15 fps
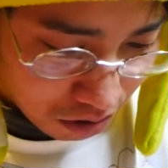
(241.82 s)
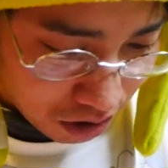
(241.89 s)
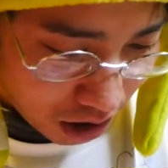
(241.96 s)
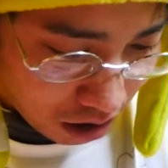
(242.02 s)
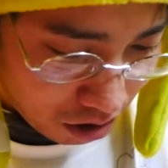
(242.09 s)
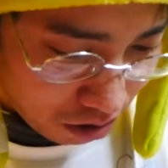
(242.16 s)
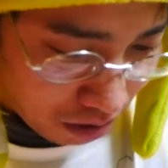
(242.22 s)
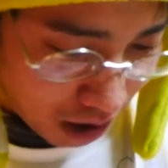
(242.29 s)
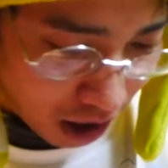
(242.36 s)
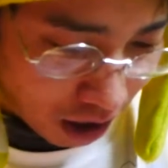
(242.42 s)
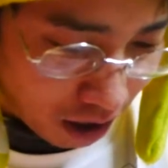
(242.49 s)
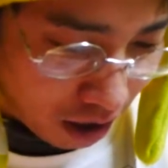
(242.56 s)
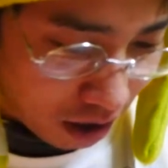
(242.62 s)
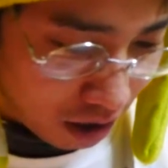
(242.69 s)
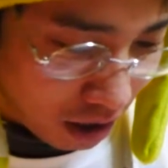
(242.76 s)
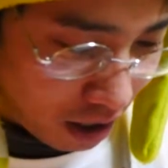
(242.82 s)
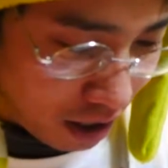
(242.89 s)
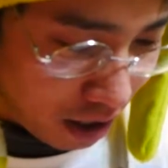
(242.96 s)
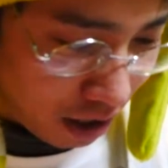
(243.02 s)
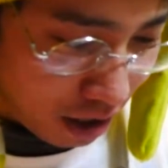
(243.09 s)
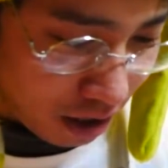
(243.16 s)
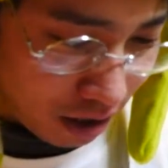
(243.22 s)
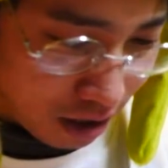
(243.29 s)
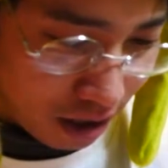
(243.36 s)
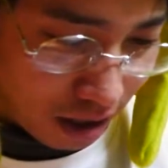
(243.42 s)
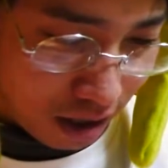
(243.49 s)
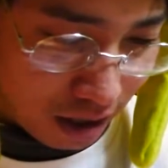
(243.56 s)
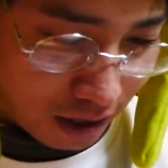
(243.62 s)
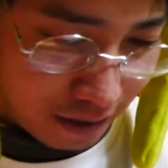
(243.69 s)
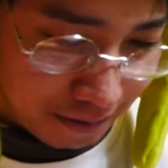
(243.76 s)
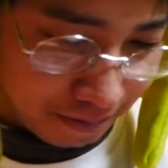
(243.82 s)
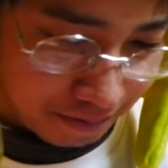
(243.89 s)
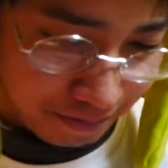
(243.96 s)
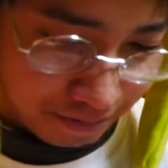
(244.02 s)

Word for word: 2つは貼らないからな